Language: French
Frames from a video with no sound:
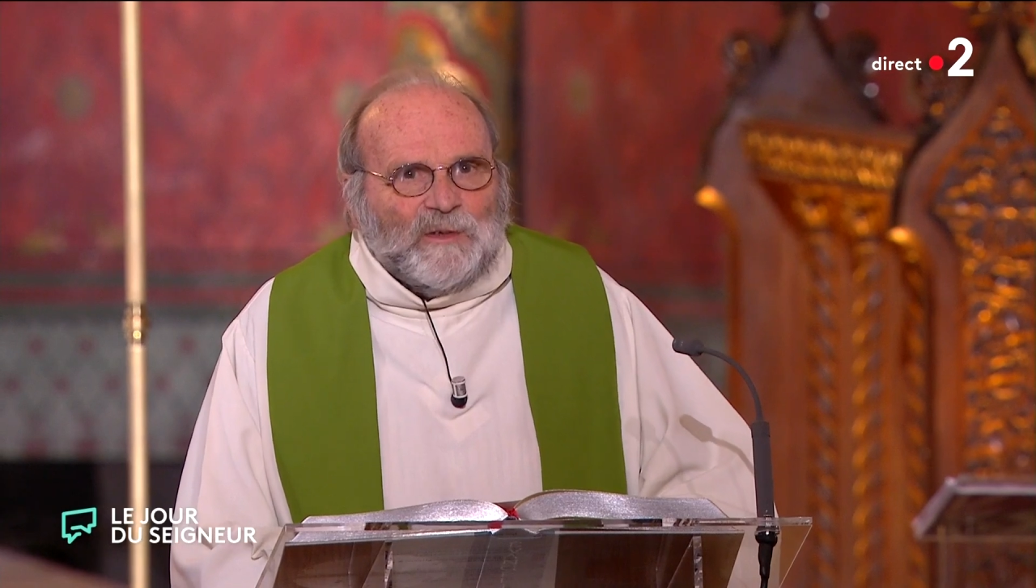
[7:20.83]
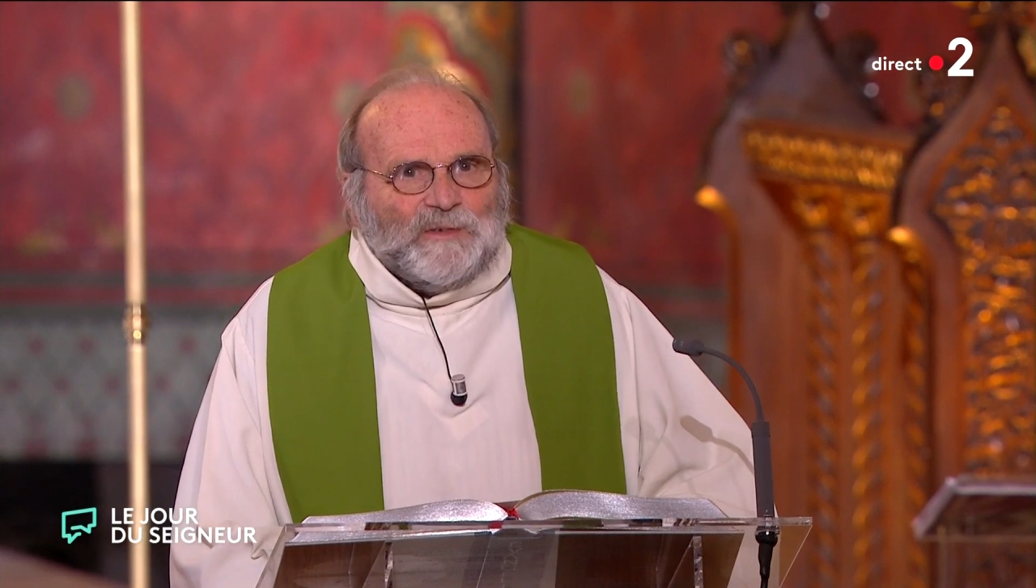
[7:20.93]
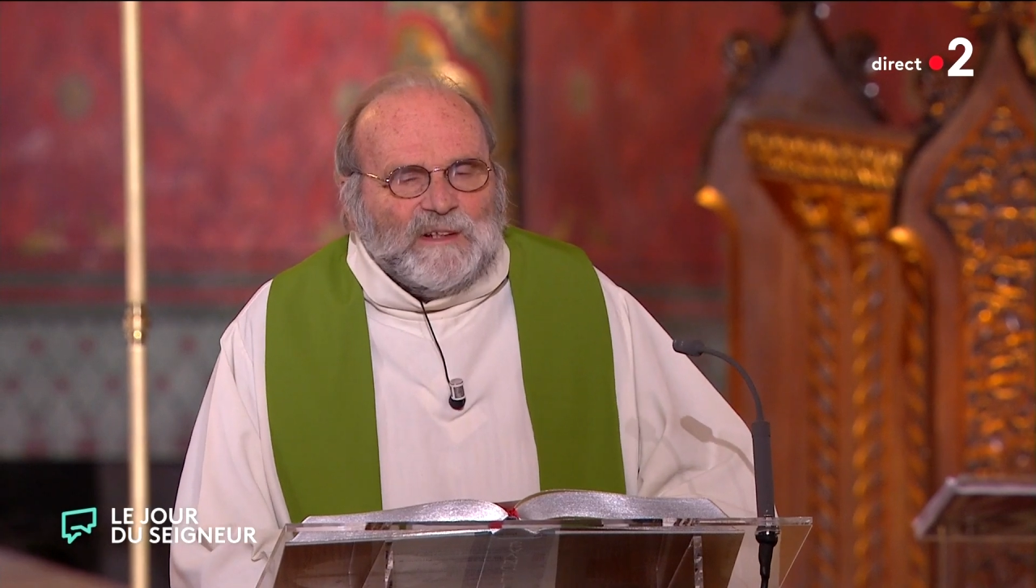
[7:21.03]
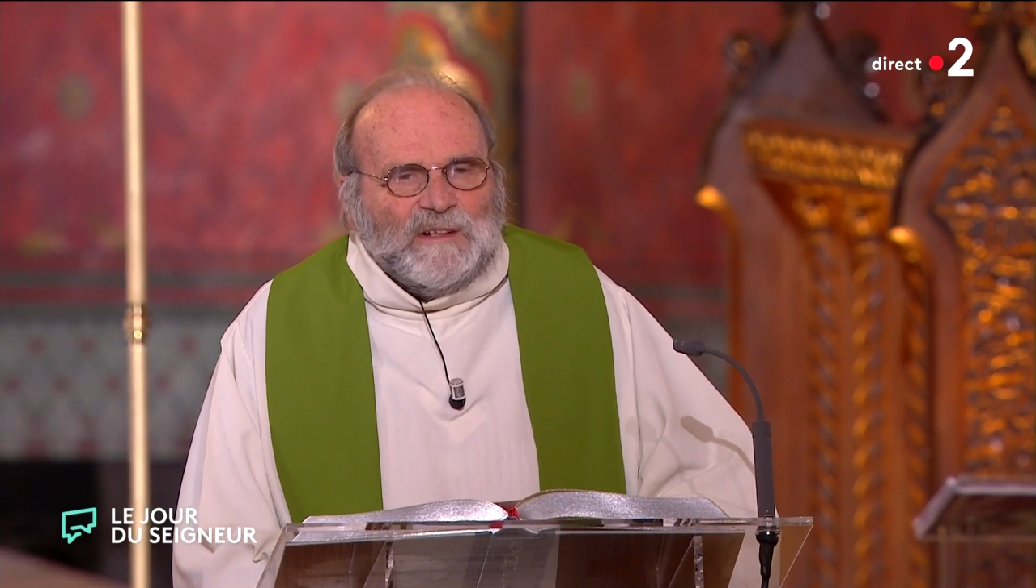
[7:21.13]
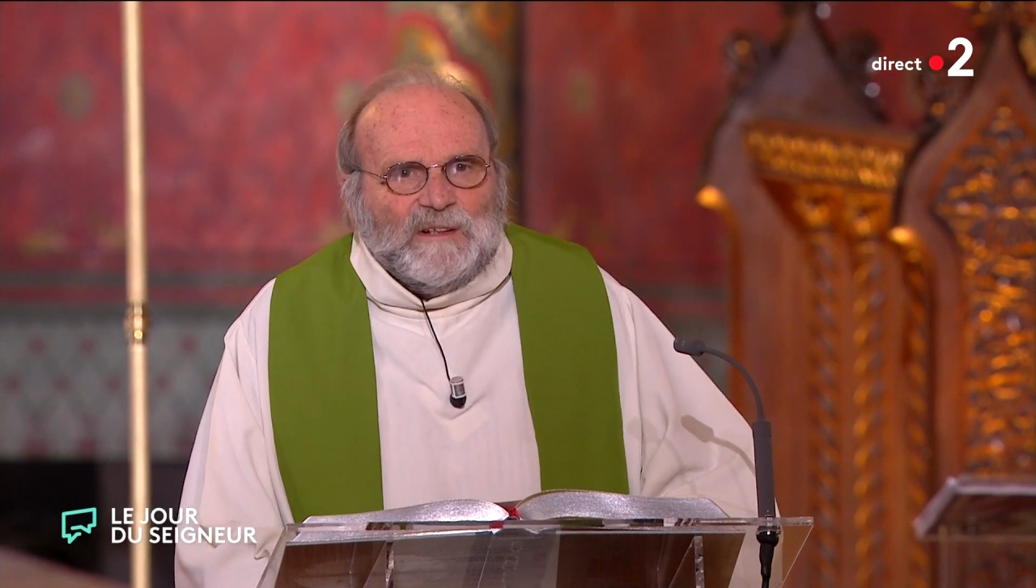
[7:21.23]
leur
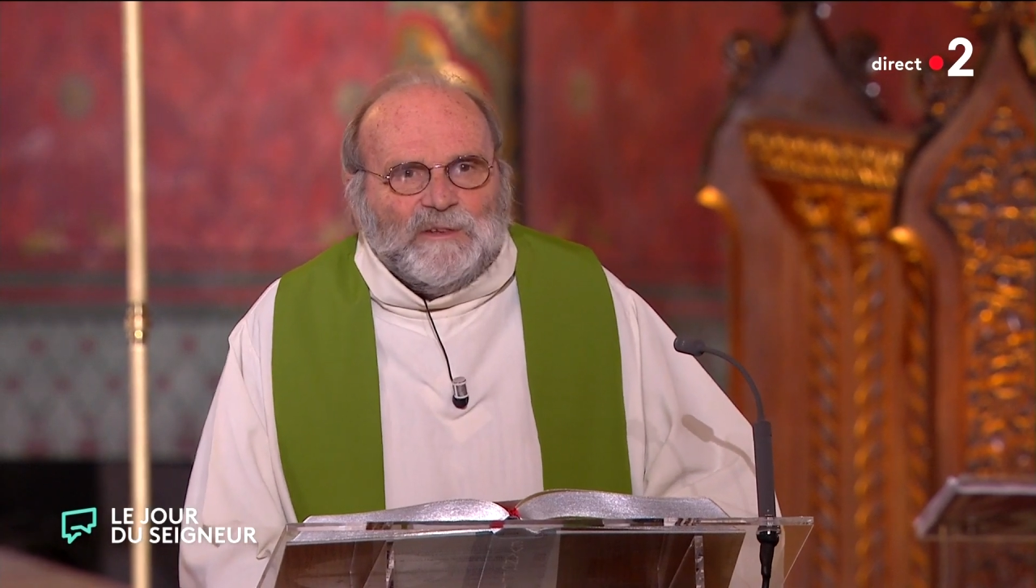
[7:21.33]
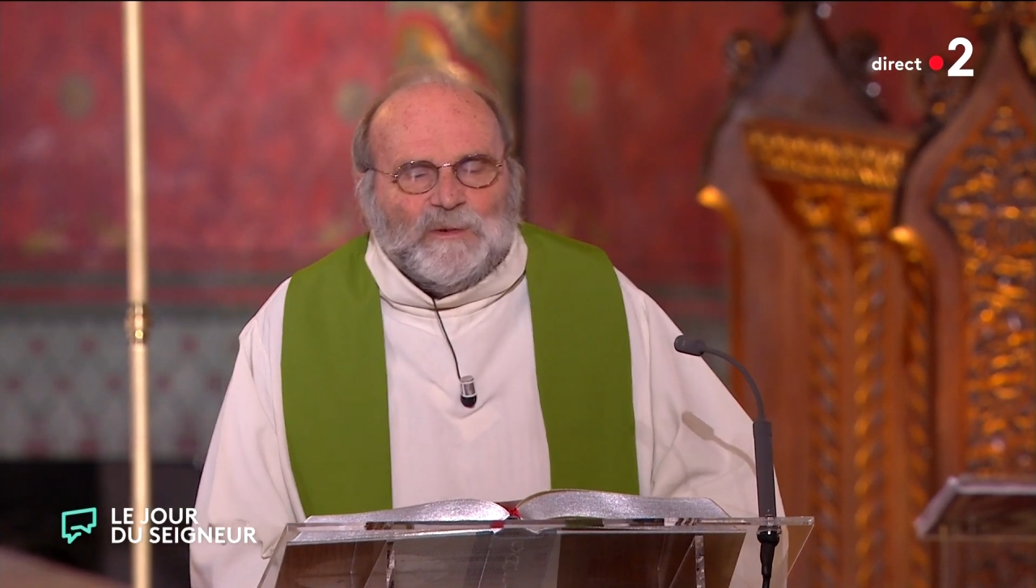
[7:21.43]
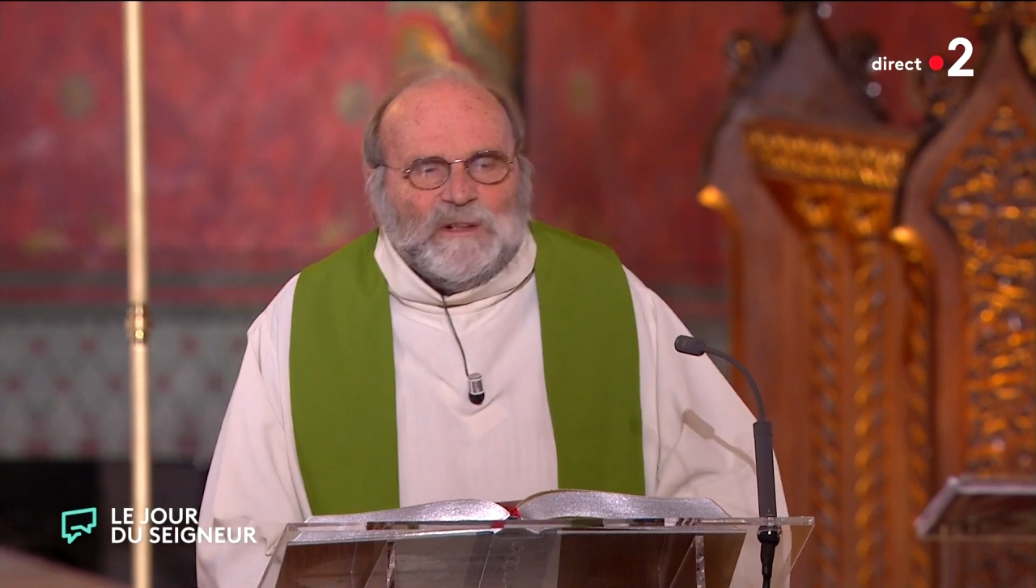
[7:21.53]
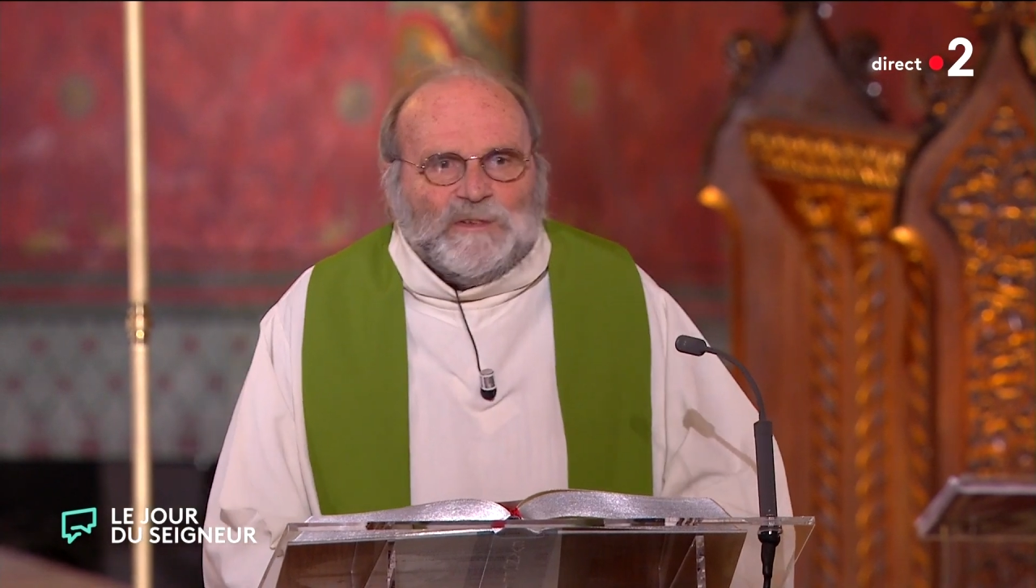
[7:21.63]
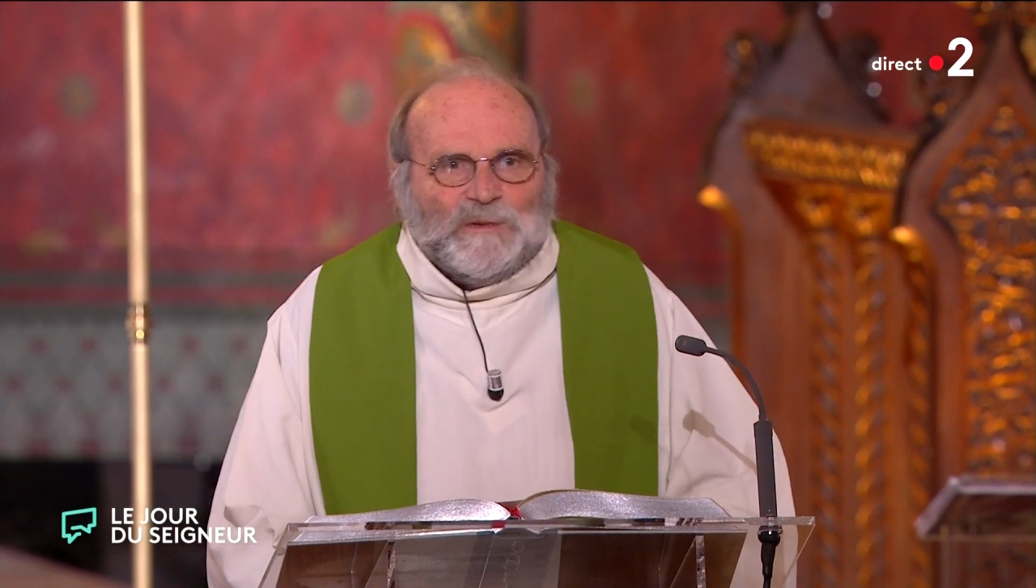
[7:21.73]
veillée
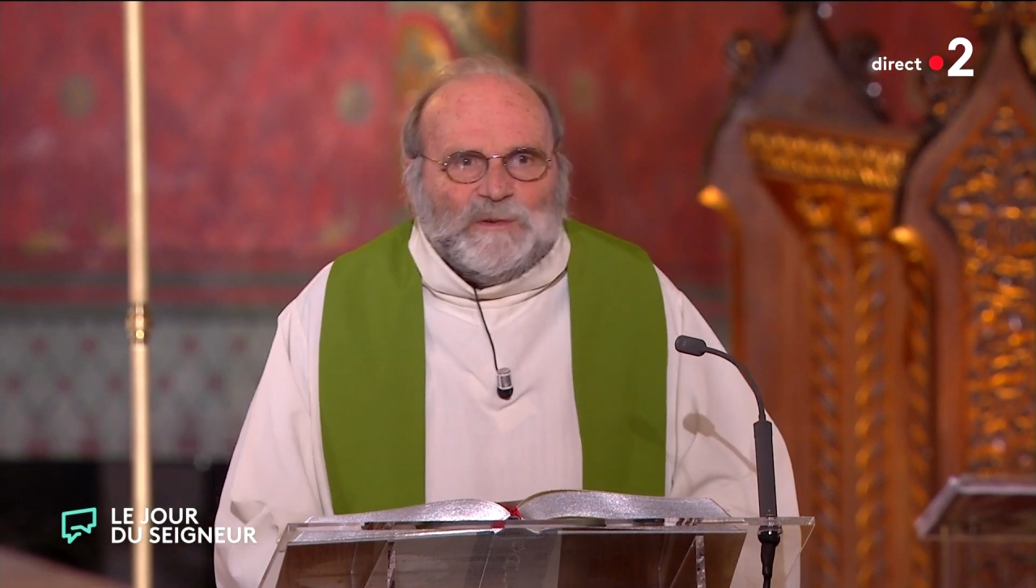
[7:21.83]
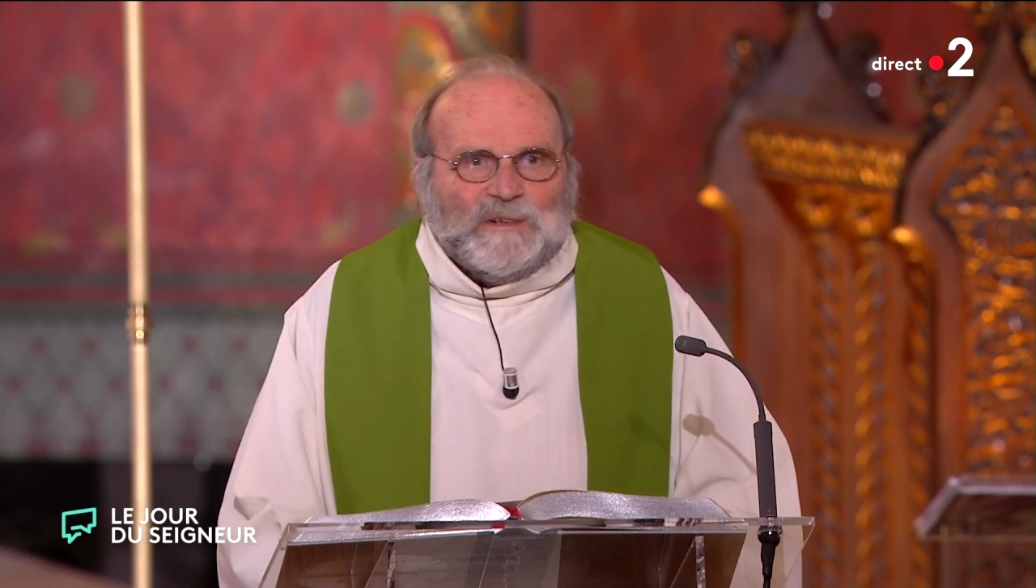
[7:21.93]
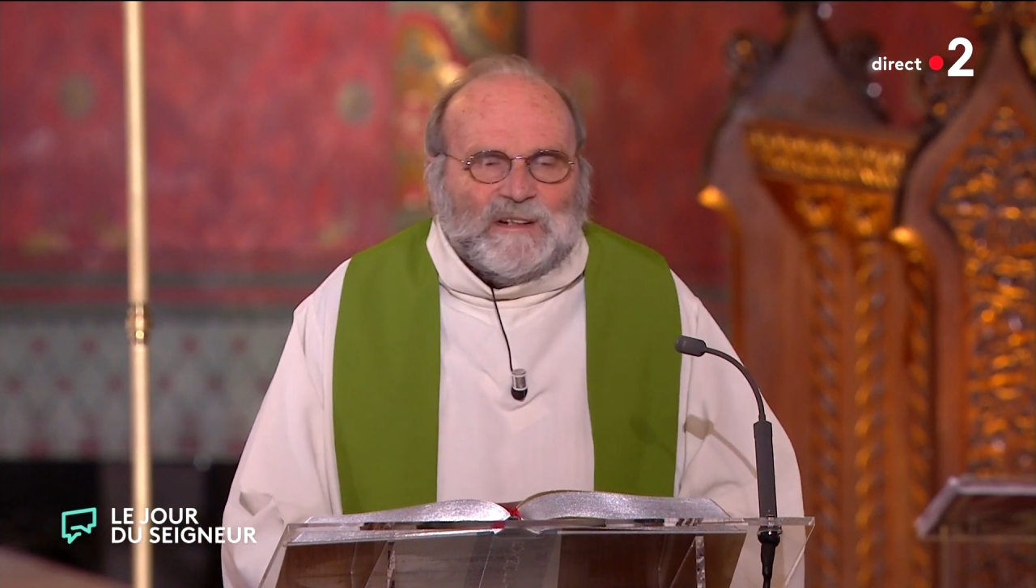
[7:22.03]
tous les scouts